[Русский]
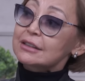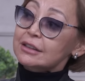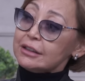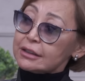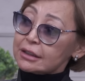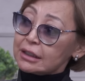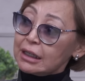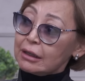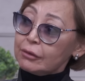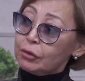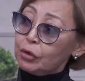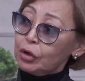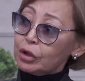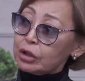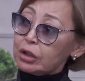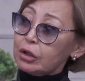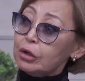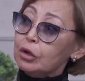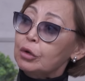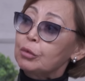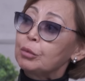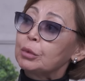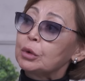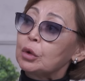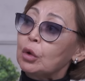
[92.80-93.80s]
разговор,
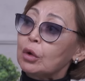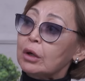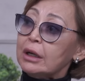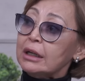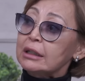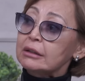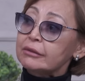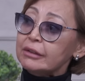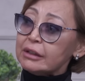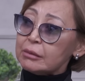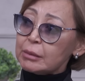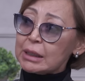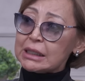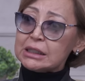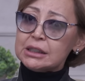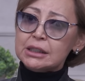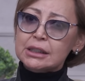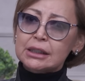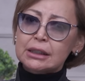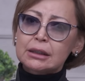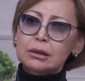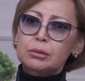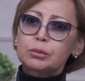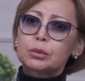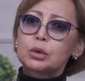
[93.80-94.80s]
много
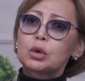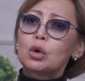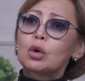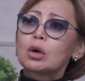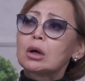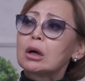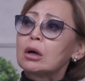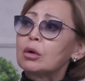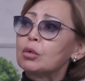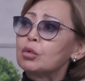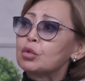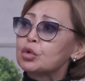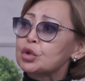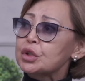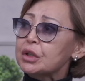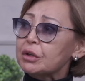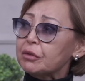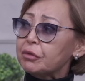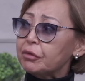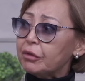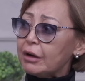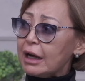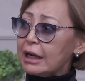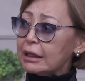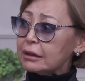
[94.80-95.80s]
информации, много уже
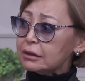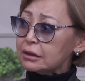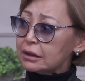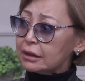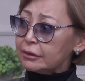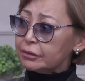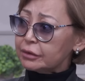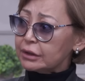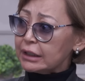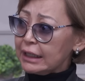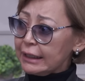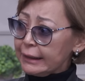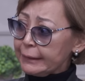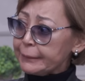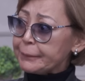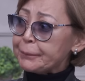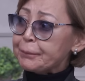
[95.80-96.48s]
фактов, да,